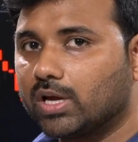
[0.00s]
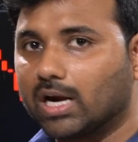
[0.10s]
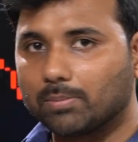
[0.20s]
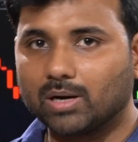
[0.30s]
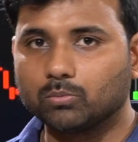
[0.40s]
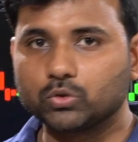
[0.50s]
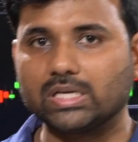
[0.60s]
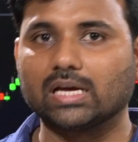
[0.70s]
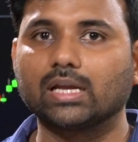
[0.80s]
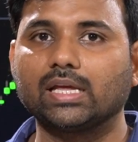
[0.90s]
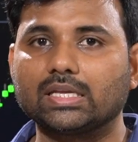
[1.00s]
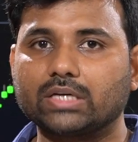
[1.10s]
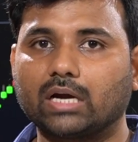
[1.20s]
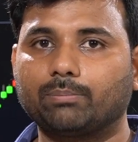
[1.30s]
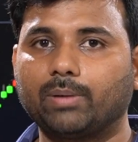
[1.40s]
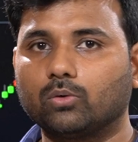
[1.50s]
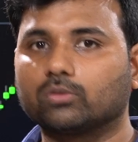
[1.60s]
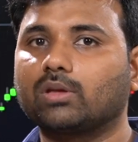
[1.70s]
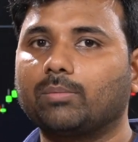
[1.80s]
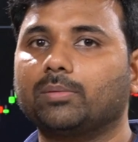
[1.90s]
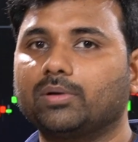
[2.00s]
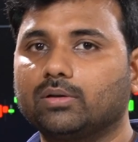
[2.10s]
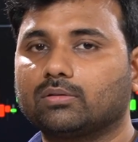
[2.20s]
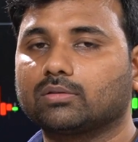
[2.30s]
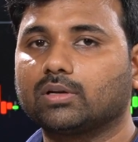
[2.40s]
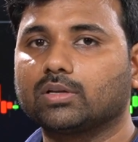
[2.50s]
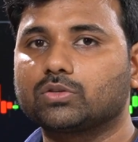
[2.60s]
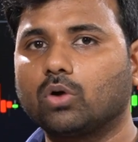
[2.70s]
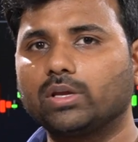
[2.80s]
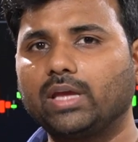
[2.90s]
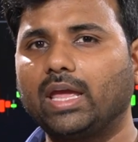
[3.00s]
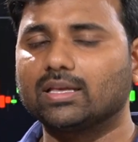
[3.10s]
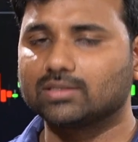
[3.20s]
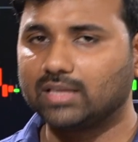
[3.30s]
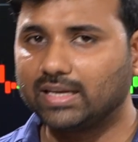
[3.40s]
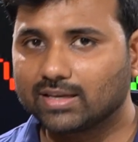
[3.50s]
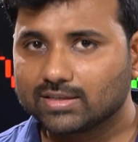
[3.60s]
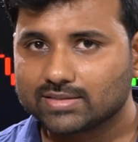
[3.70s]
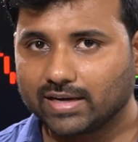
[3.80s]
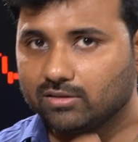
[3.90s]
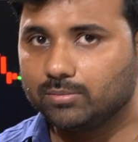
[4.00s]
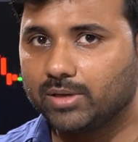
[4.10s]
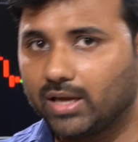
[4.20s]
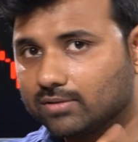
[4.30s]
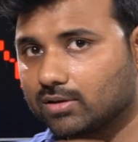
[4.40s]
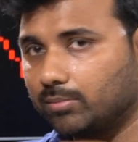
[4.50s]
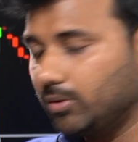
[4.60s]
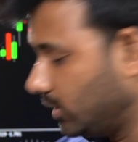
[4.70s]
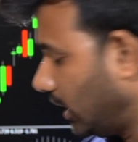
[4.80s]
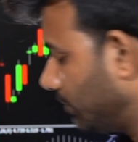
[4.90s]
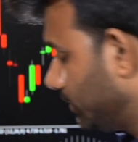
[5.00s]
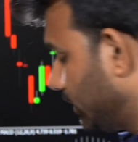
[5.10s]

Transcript: गड़बड़ मुझे लग रही है चार्ट पे उसके बारे में डिस्कस करना चाहूँगा ये एक तरीके की स्ट्रैटेजी भी है इसका भी आप